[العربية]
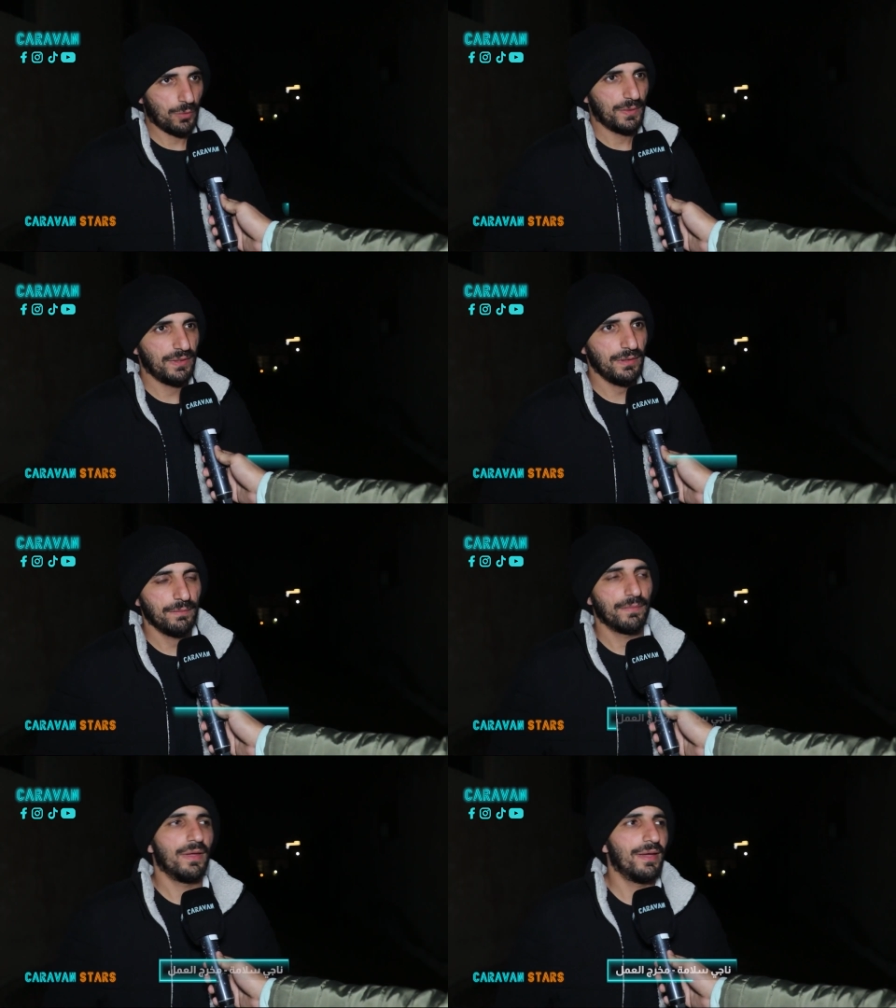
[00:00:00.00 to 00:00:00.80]
كوميدي
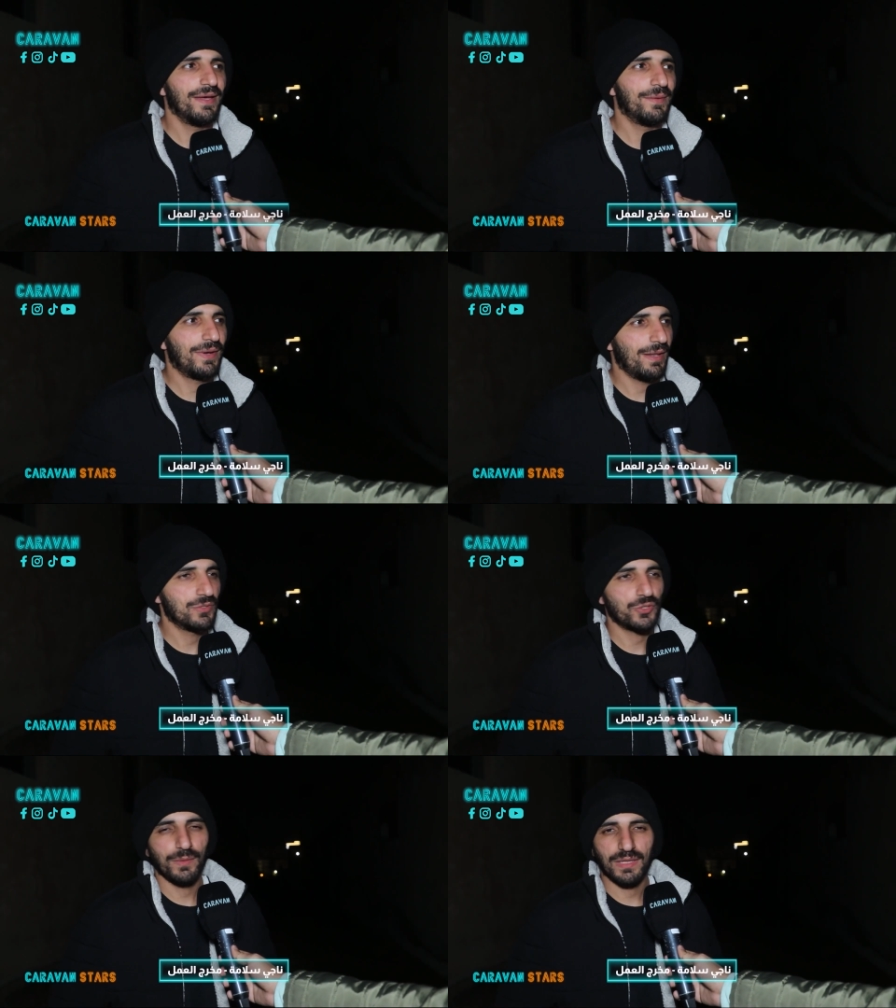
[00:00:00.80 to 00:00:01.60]
آه،
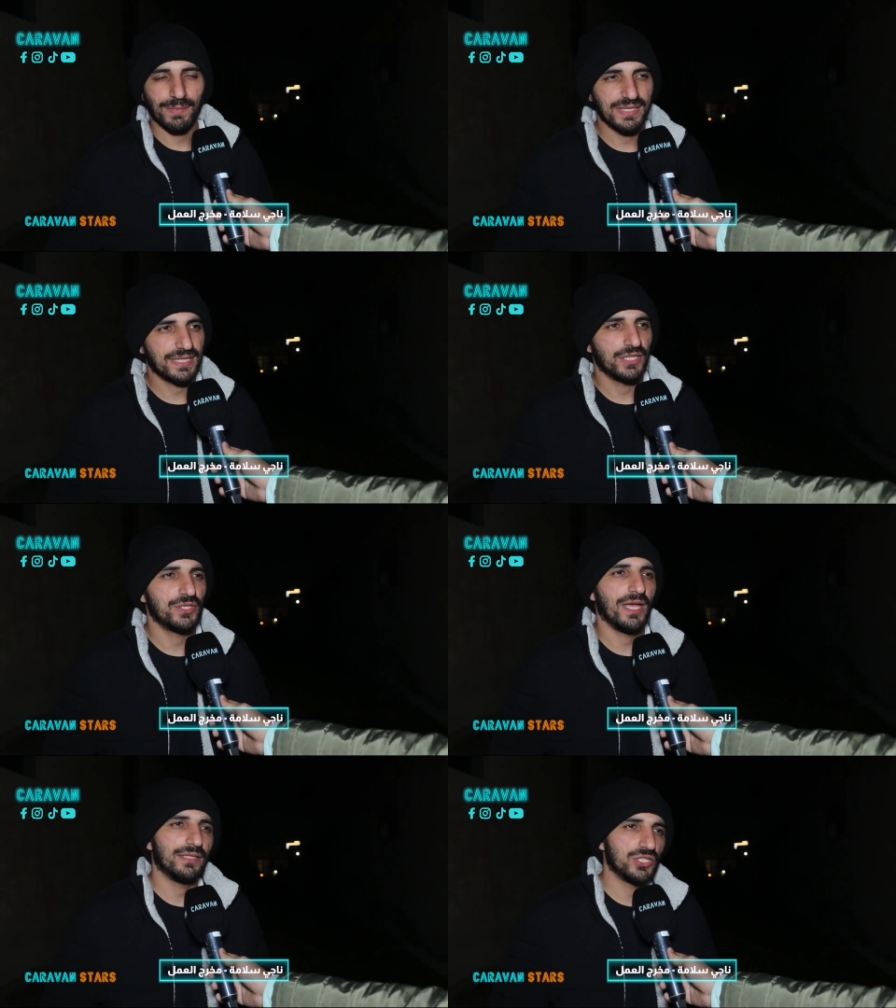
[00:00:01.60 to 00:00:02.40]
برنامج كوميدي من
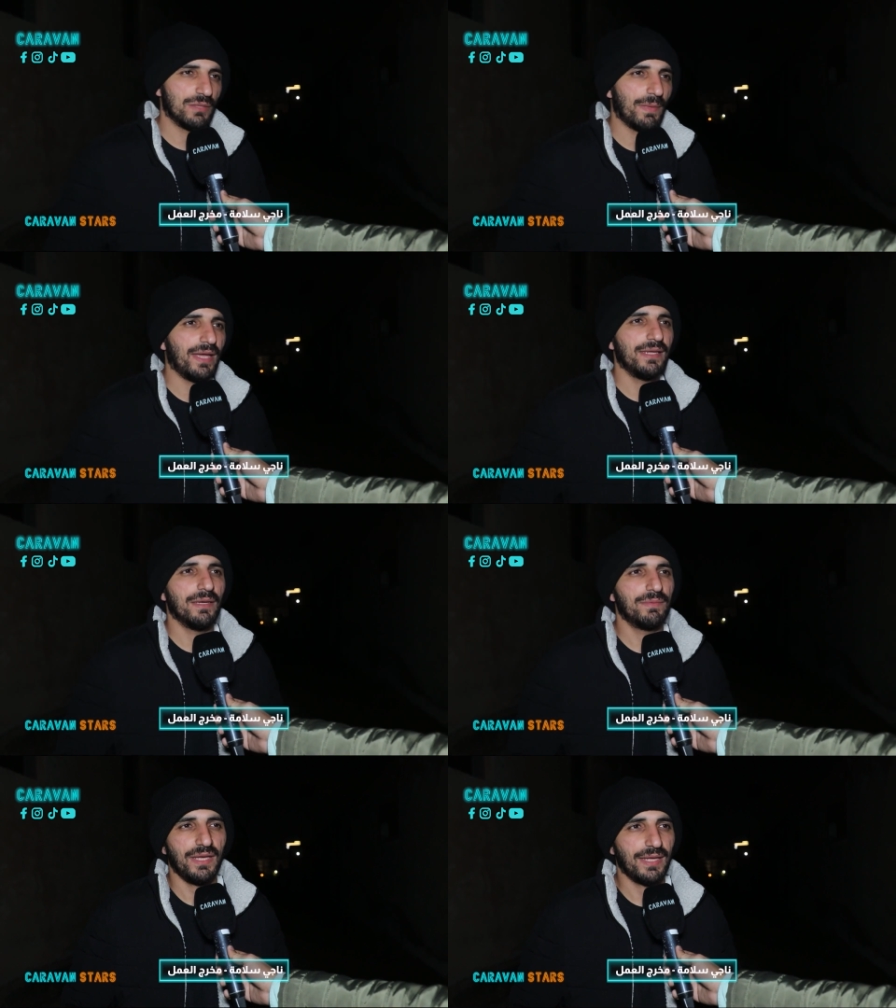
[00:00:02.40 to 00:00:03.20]
سكتشات
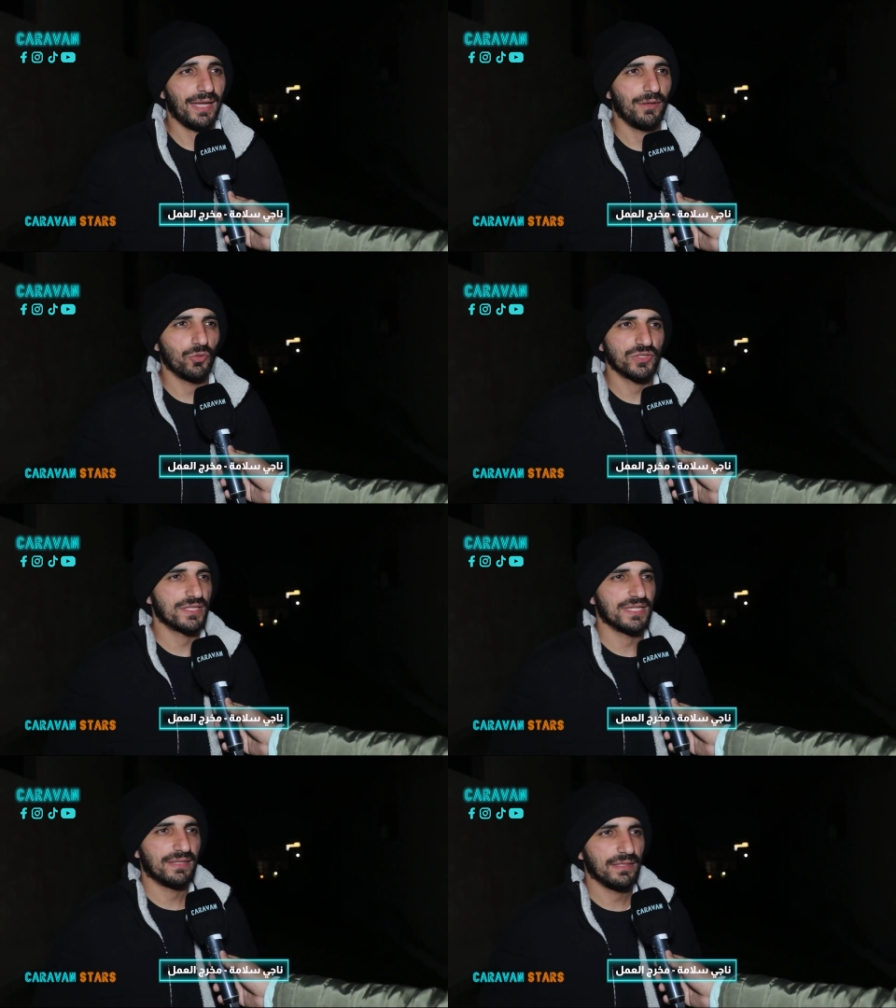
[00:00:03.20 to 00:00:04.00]
اجتماعية بتحكي عن
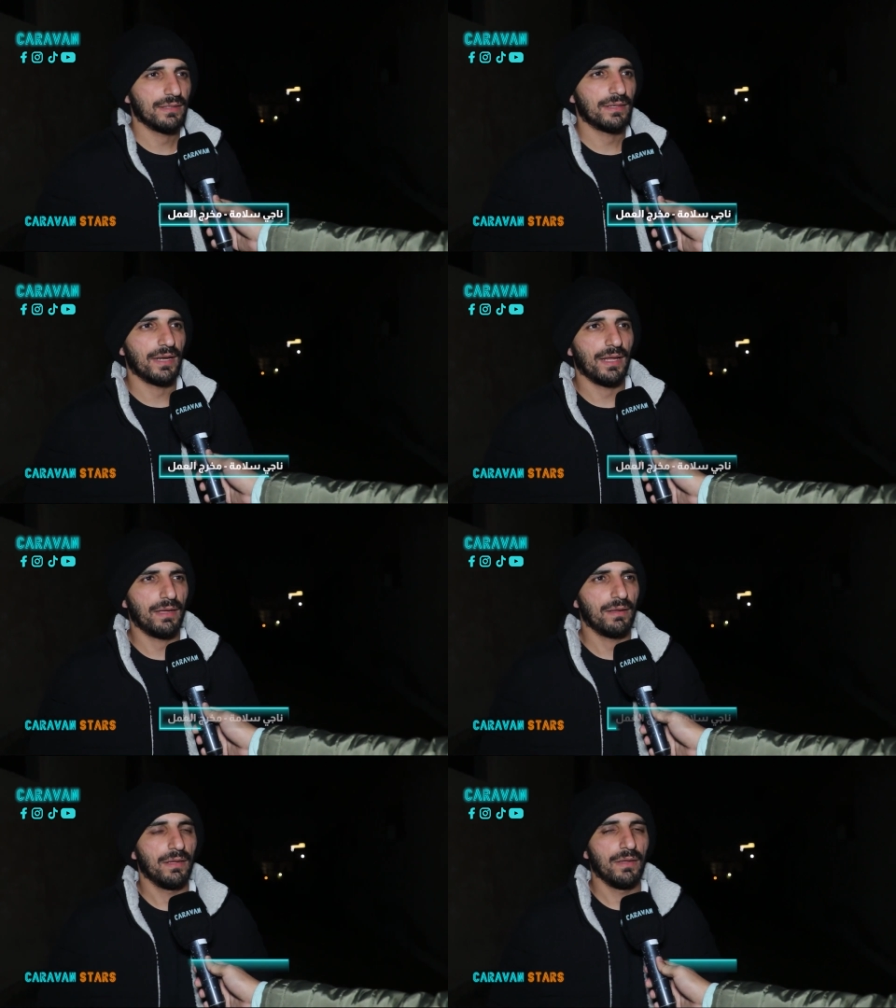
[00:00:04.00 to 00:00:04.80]
قصص كتير آه،